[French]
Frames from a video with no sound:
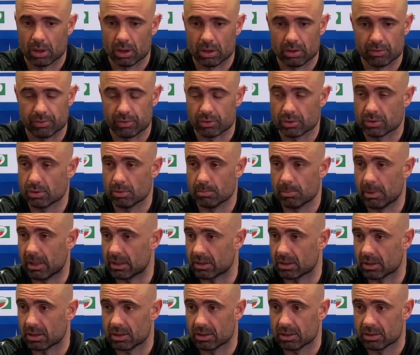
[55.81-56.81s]
il faut se
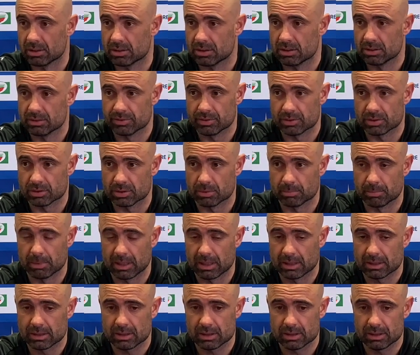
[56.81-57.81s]
battre. Il faut se
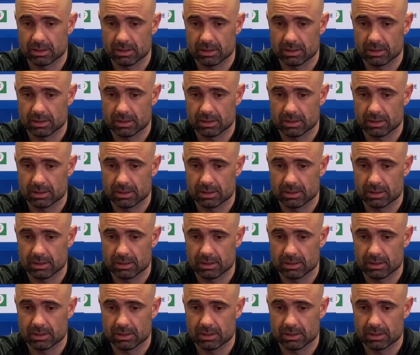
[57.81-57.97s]
battre.